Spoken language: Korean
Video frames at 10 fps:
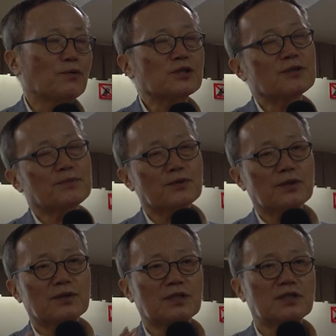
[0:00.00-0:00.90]
포스트
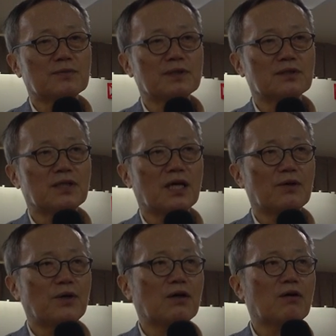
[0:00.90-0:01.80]
모더니즘을
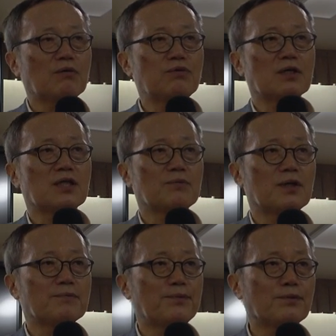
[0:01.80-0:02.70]
제가 왜
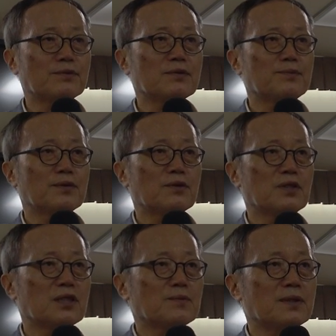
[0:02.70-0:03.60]
거부하냐면 포스트
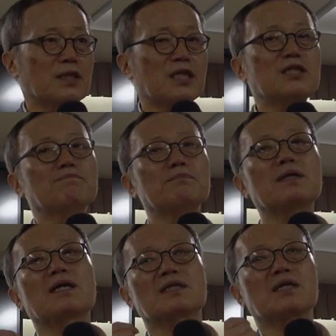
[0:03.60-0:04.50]
모더니즘은
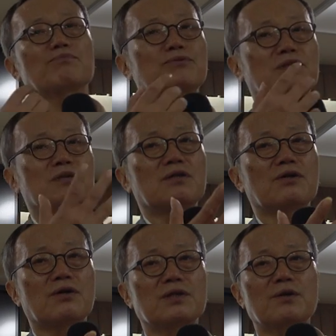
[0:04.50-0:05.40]
이름만 갖다 붙인
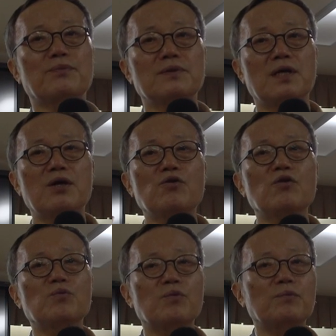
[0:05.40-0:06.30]
거예요. 근데 뭐
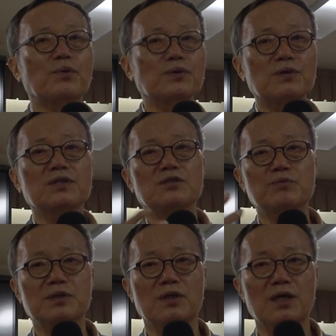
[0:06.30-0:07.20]
내용을 보면
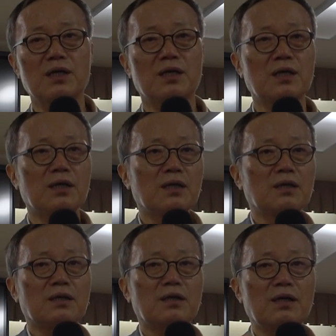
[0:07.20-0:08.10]
모더니즘인데
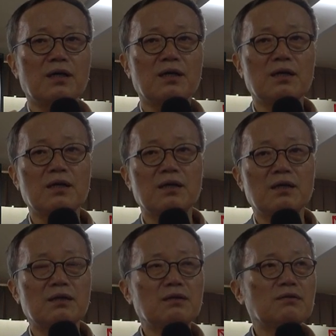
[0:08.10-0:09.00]
예.
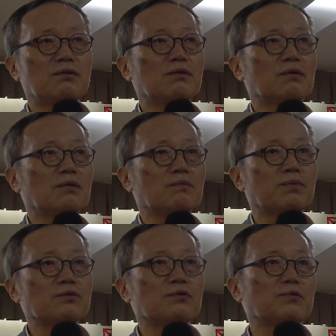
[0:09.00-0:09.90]
그리고
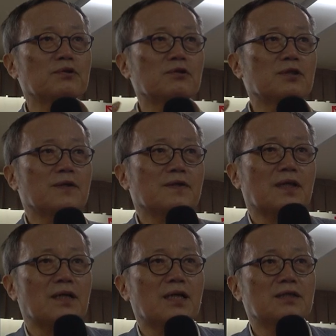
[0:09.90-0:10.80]
포스트 모더니즘에서
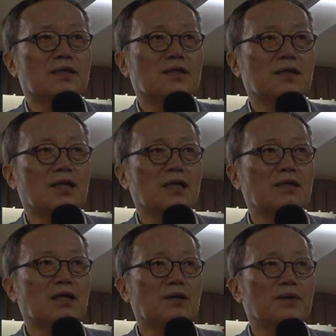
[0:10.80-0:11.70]
달라진 게
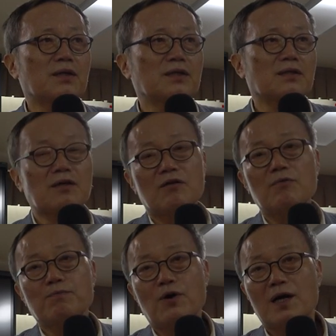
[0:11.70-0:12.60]
있다면 그냥
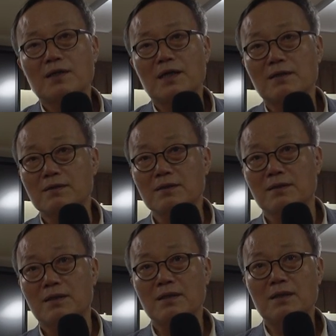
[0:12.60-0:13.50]
상업화되는